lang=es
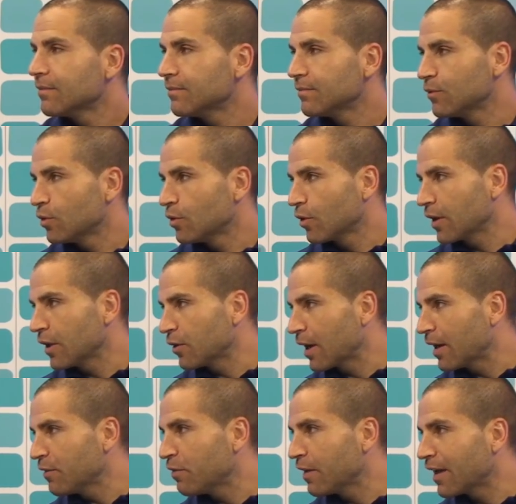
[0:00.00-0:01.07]
no quiero
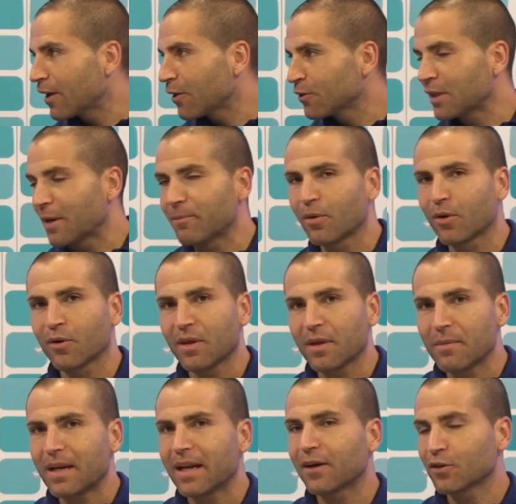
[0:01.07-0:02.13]
calificarlo tampoco
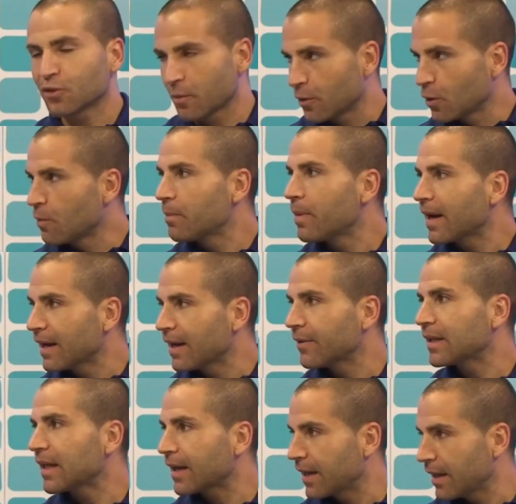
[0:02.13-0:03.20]
de milagroso, pero un pack que la
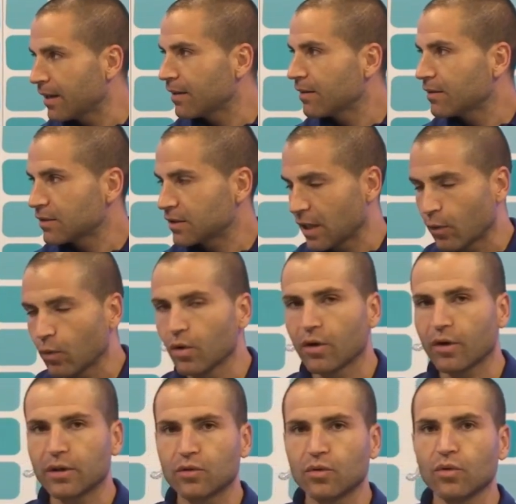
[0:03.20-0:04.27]
verdad es que, según
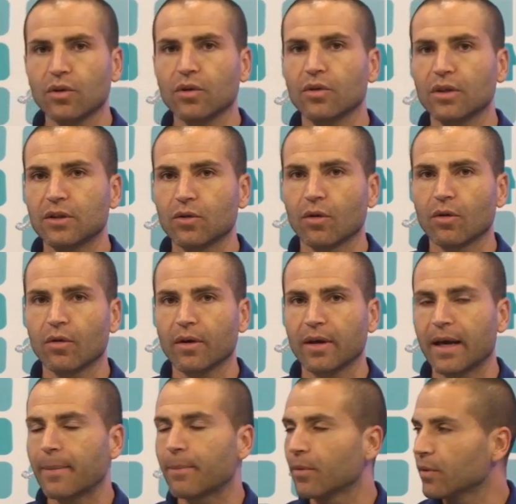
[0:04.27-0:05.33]
los estudios y todo lo
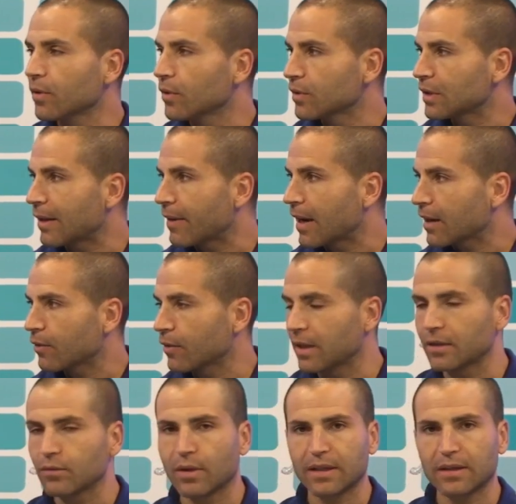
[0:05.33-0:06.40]
que has podido trabajar con
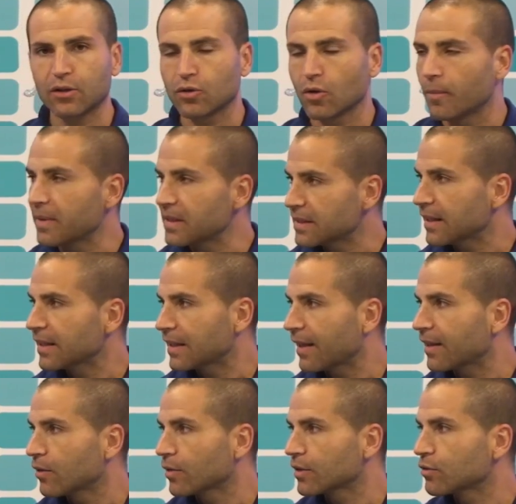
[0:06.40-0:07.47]
él durante estos meses, está
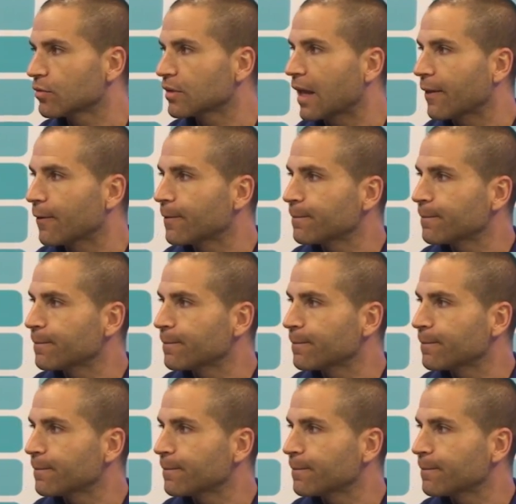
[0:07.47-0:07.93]
dando resultados.